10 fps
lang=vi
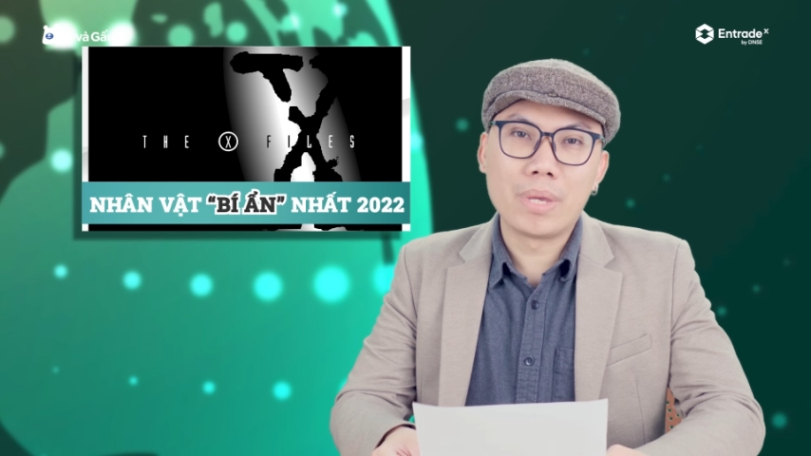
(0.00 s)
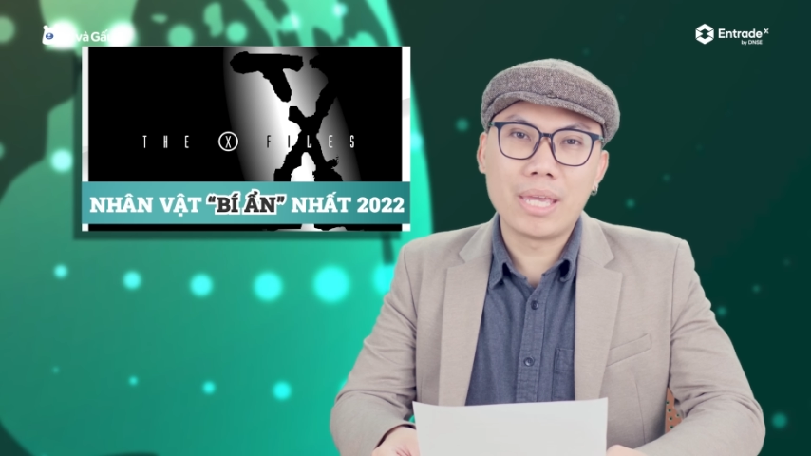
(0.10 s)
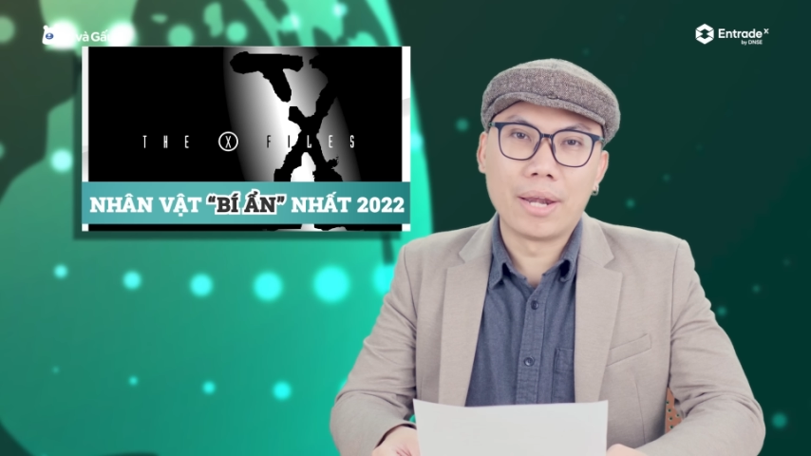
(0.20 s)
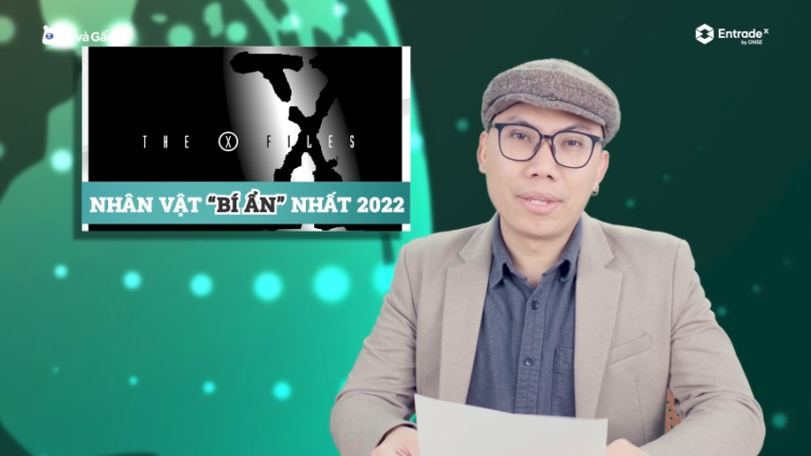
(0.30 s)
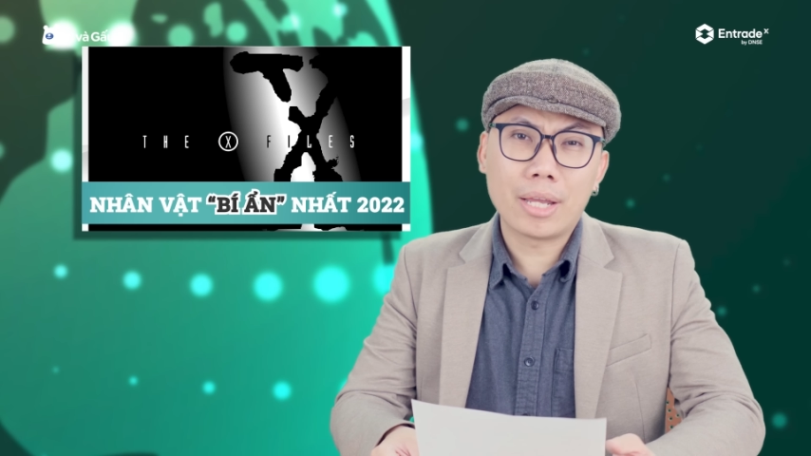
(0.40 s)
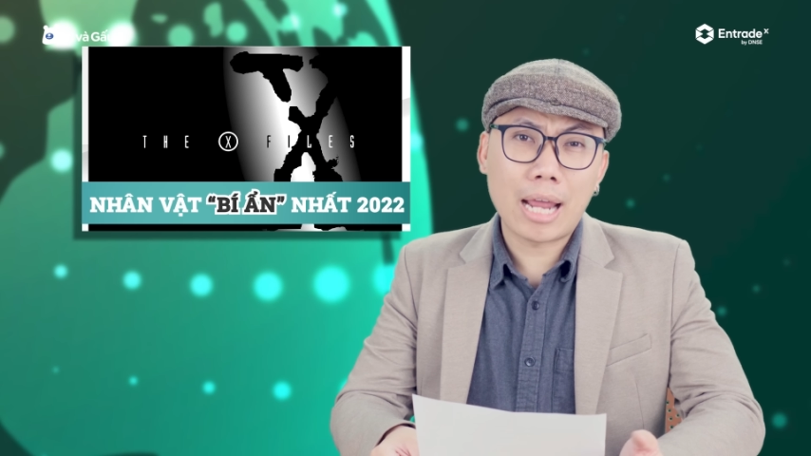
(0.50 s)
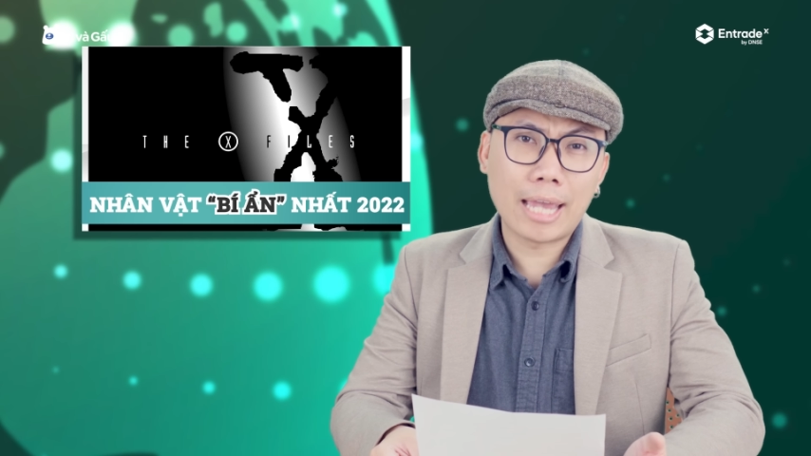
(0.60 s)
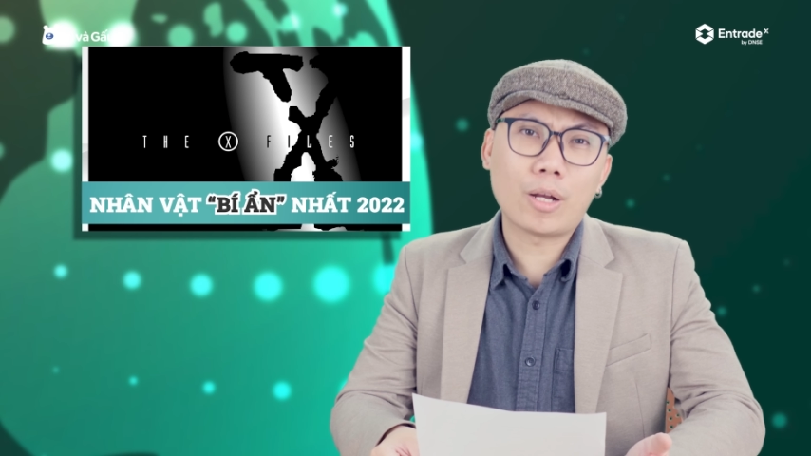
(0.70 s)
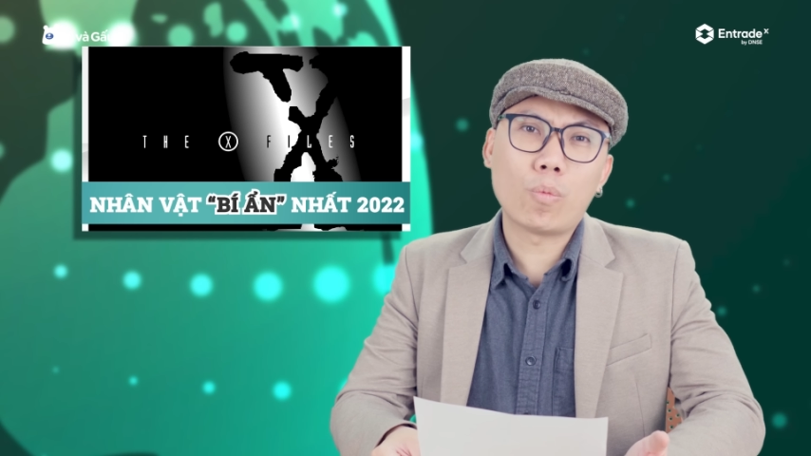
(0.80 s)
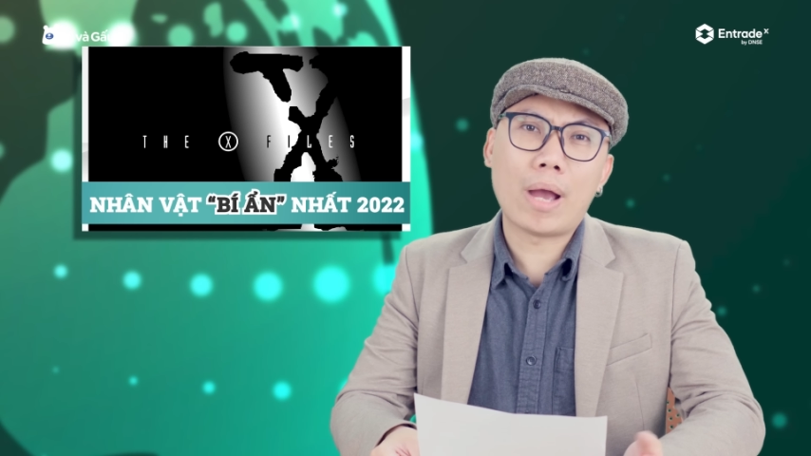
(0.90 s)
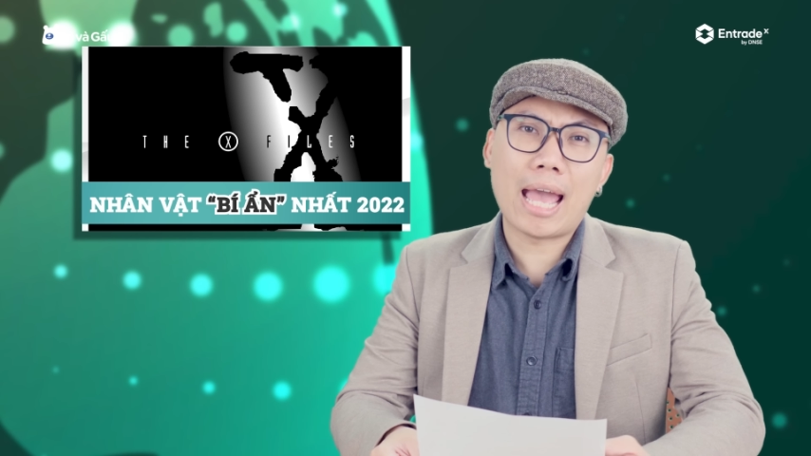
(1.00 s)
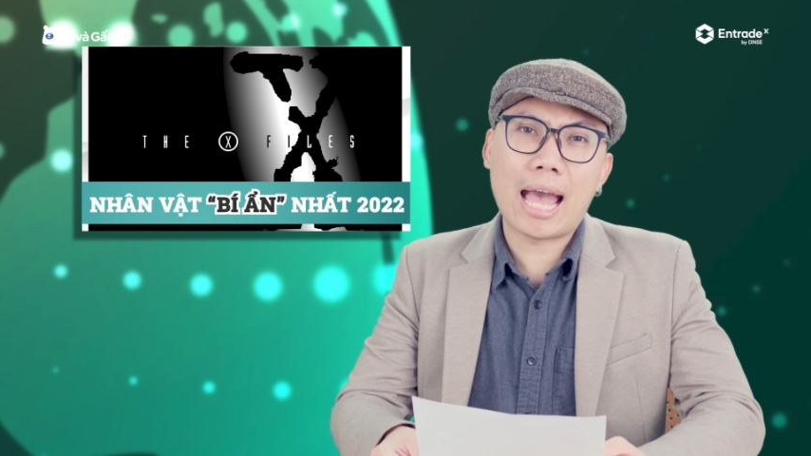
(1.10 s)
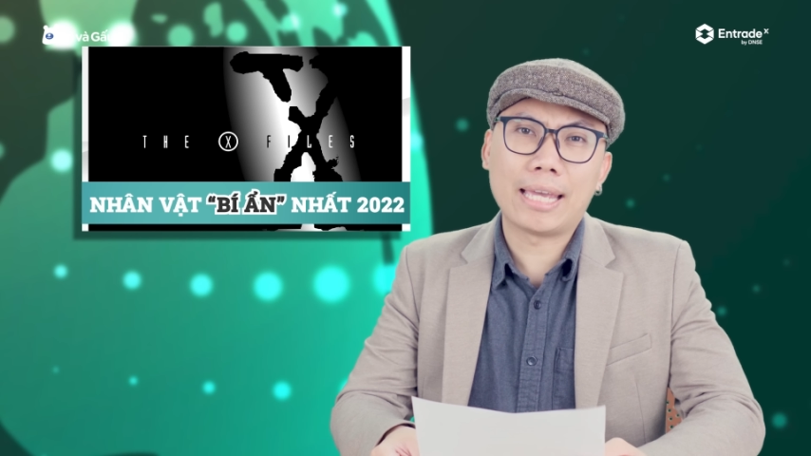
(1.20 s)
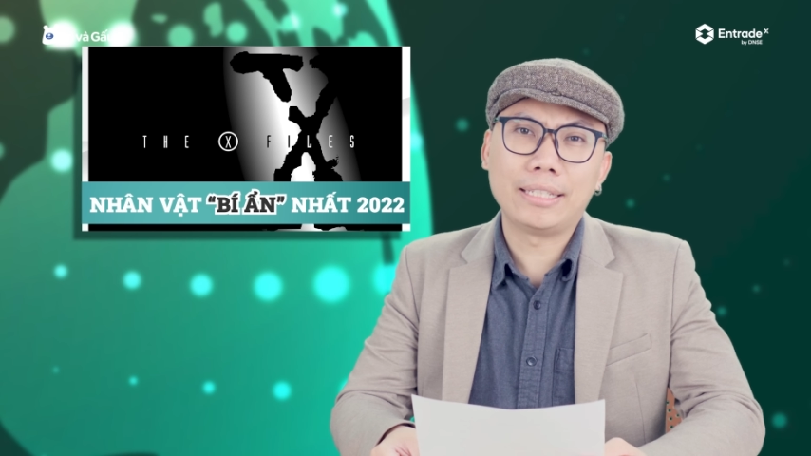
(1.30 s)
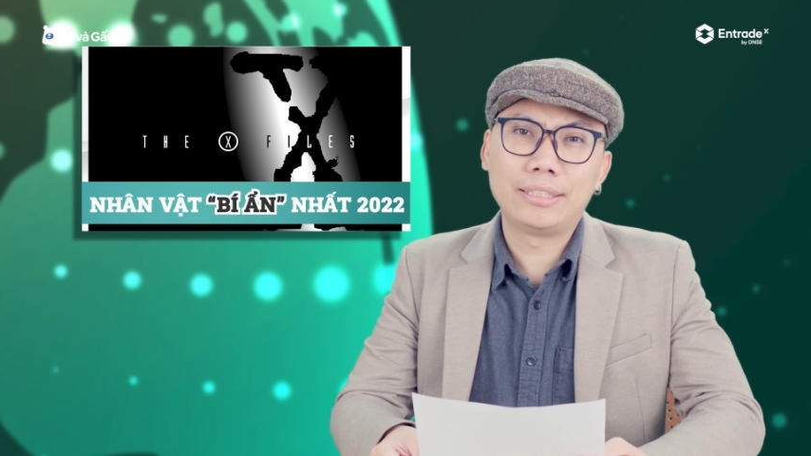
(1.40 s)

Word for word: bí ẩn nhất hai không hai hai